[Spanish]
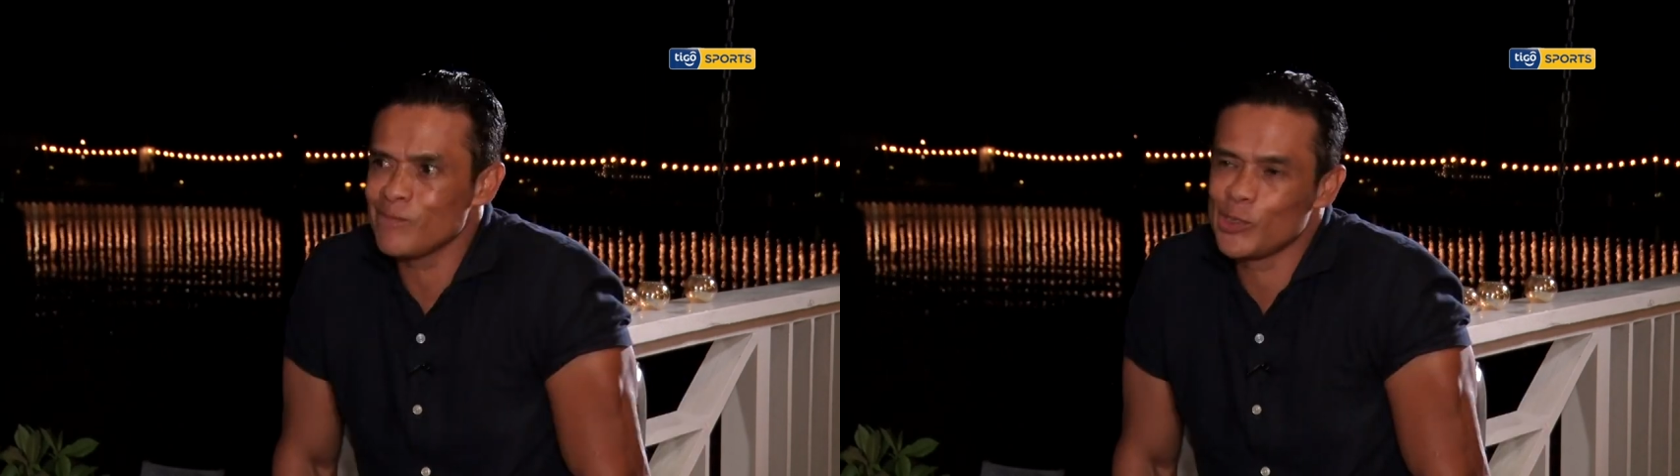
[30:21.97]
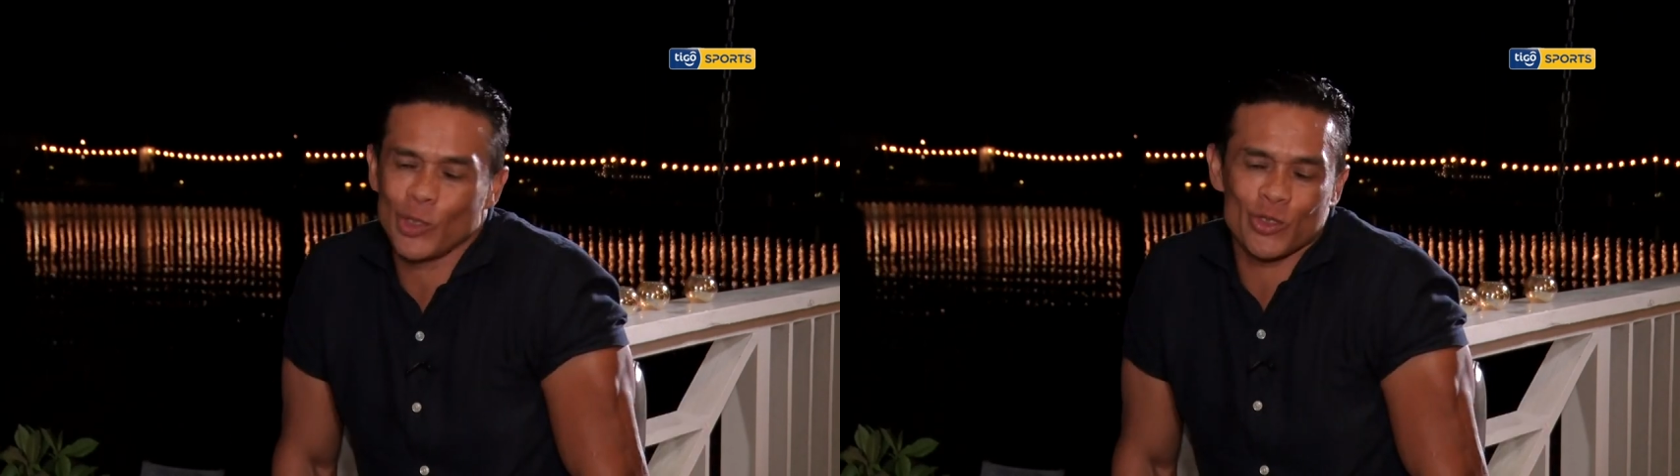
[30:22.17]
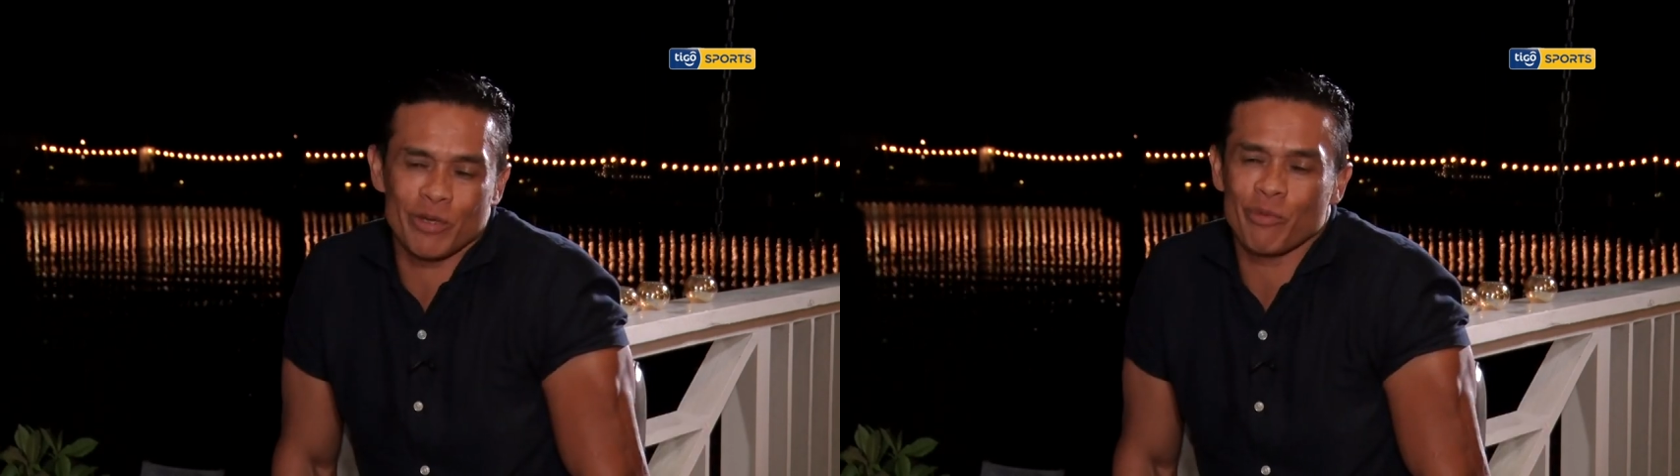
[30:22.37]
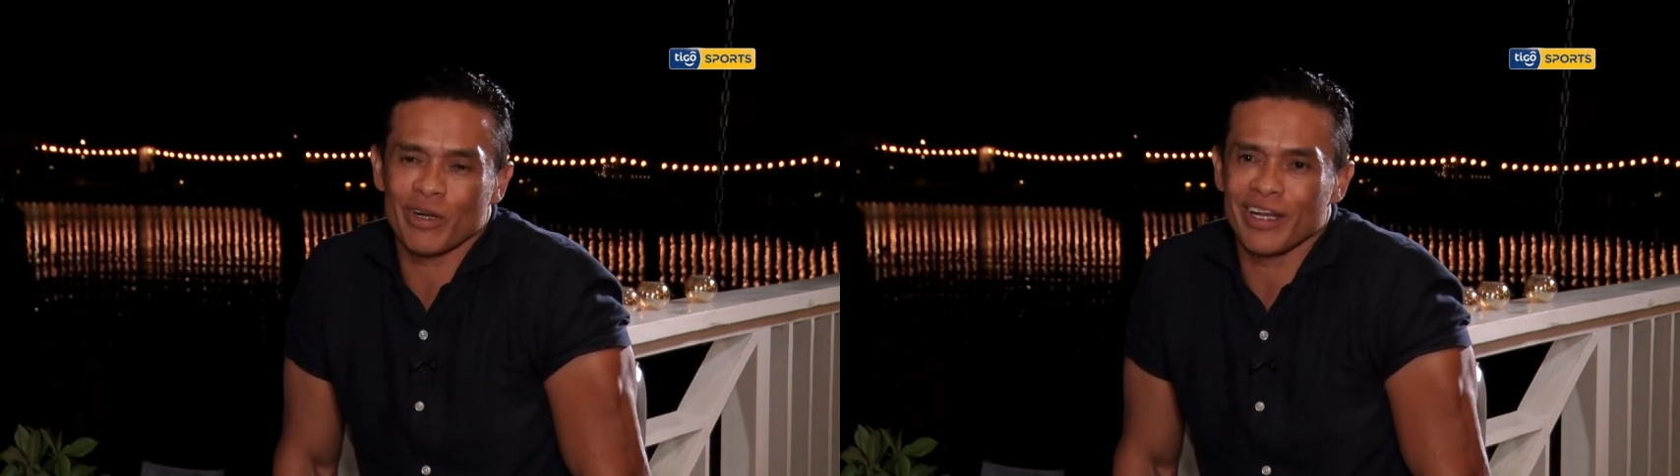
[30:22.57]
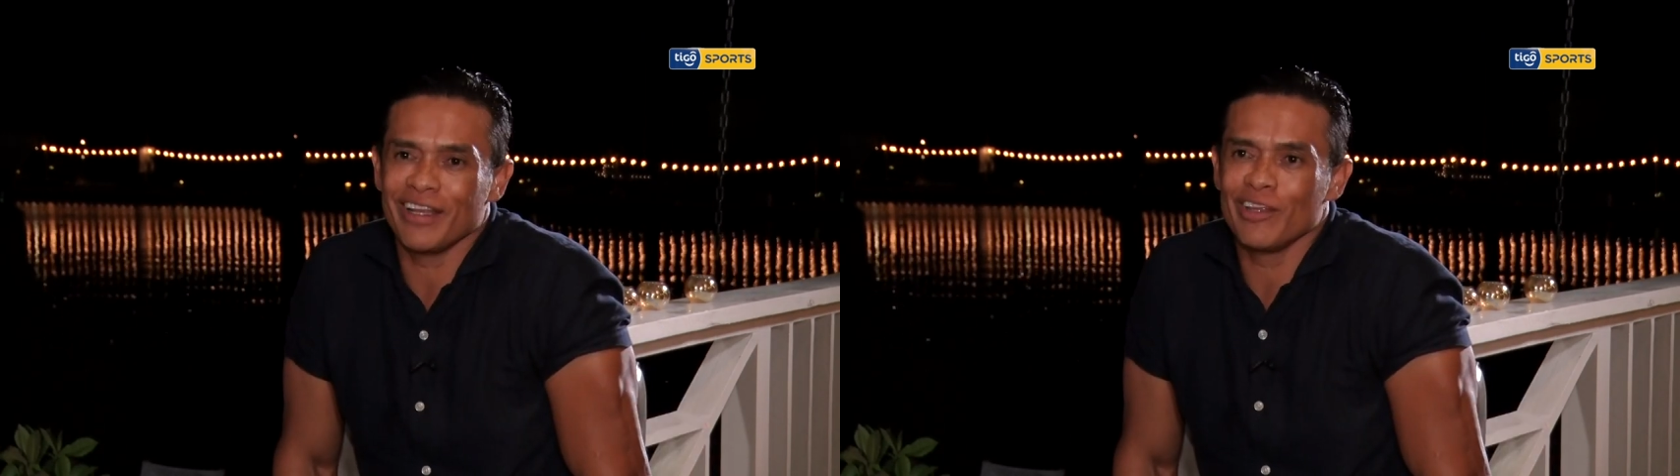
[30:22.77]
Yo sé por
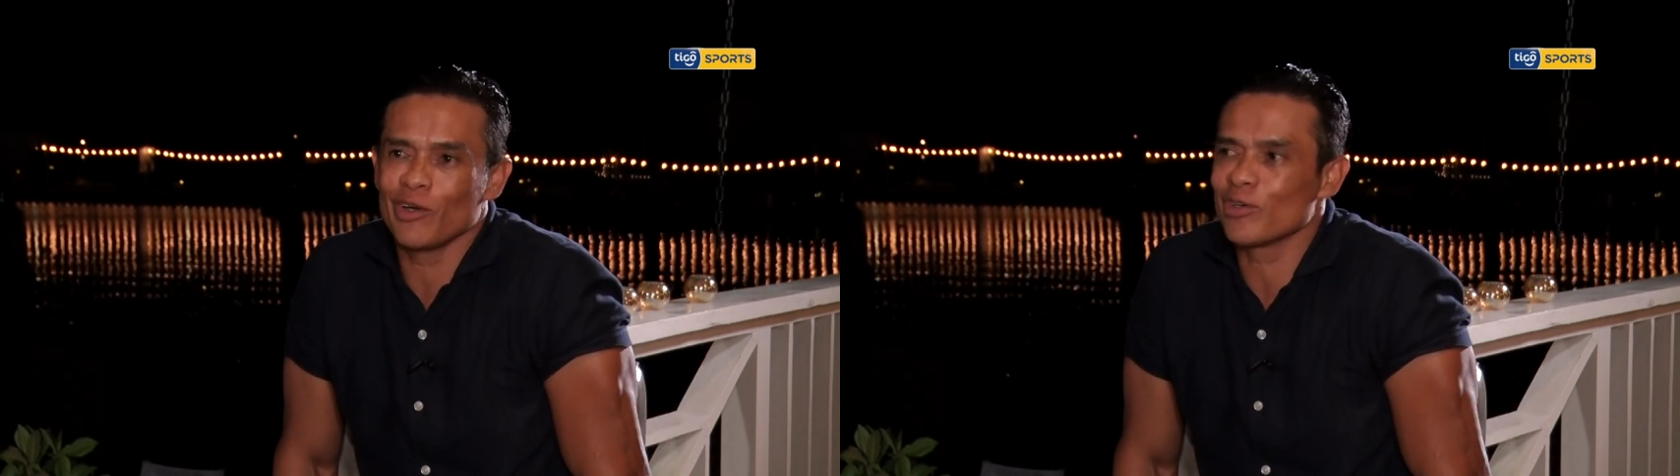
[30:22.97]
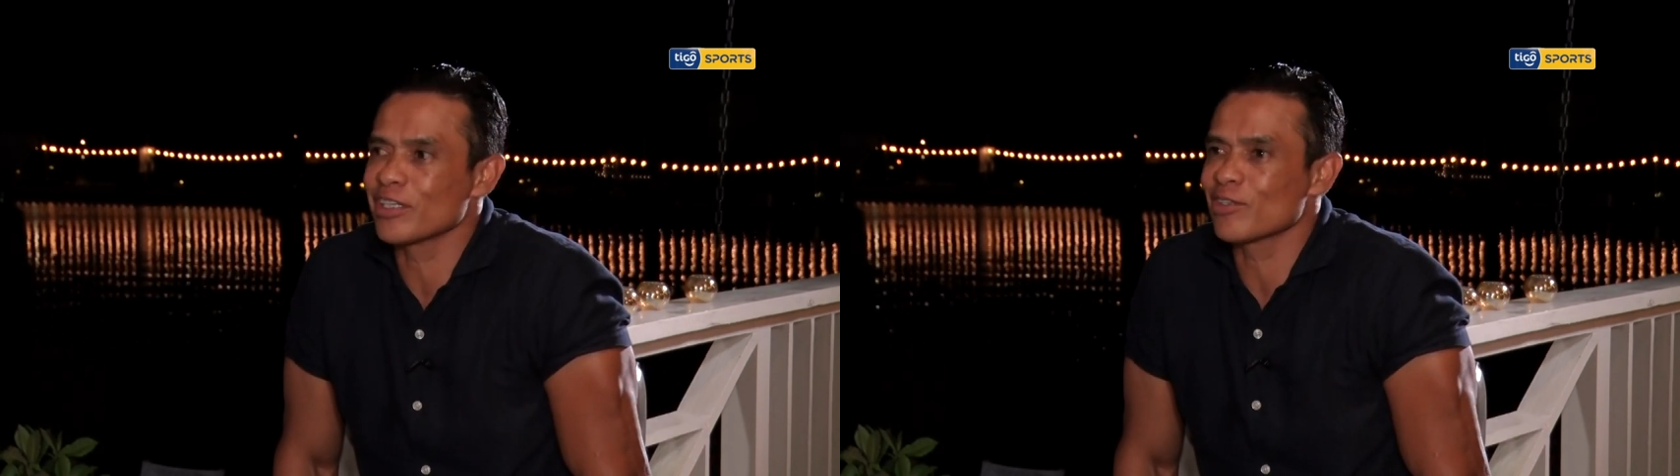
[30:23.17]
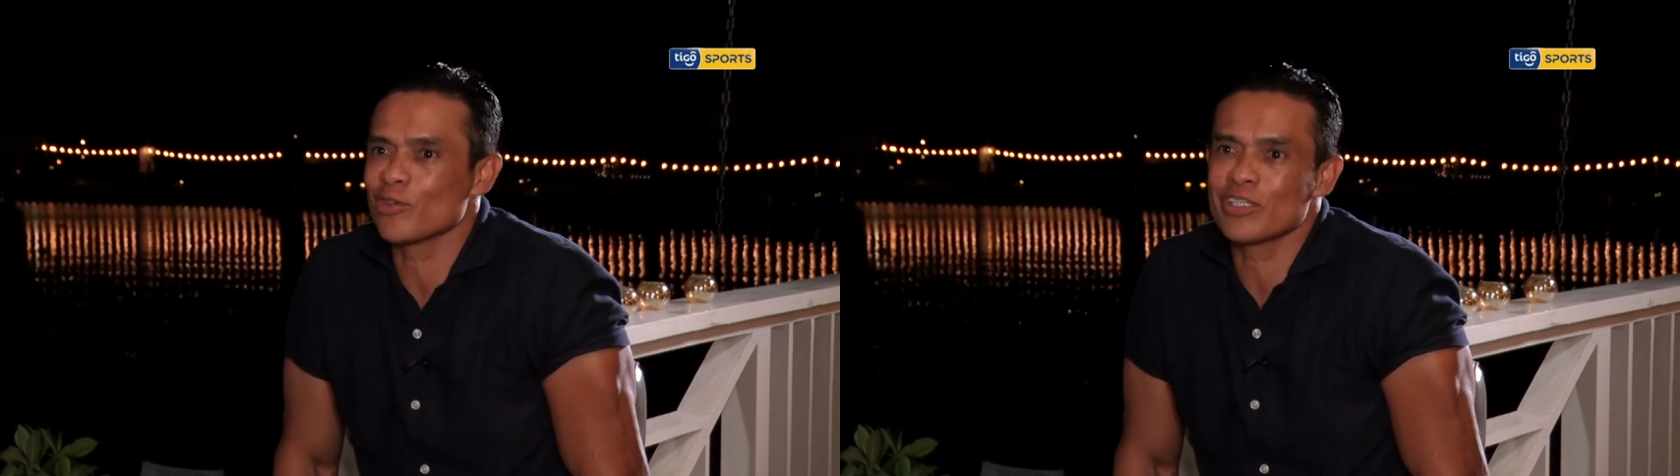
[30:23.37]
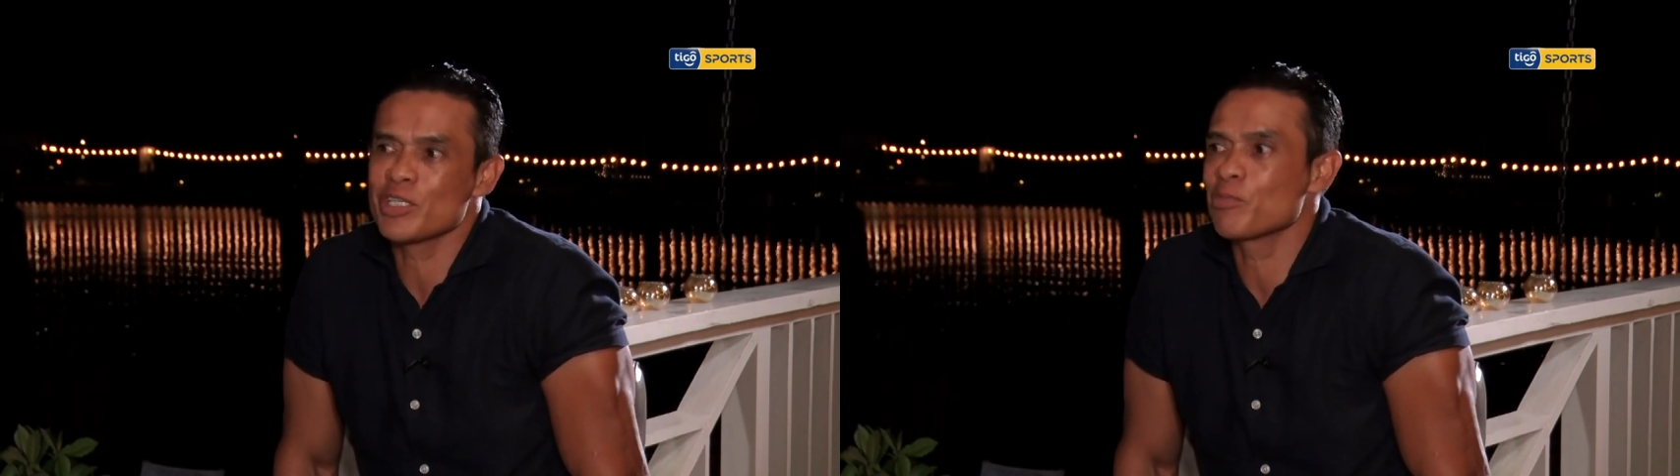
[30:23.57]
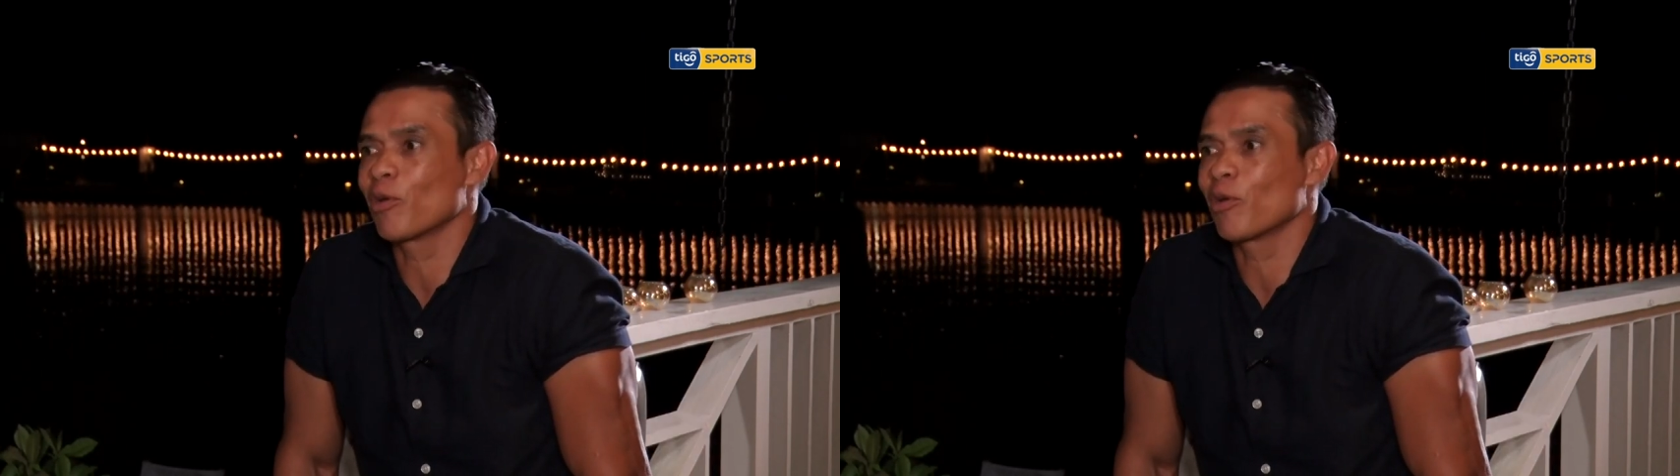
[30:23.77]
qué le digo esas cosas,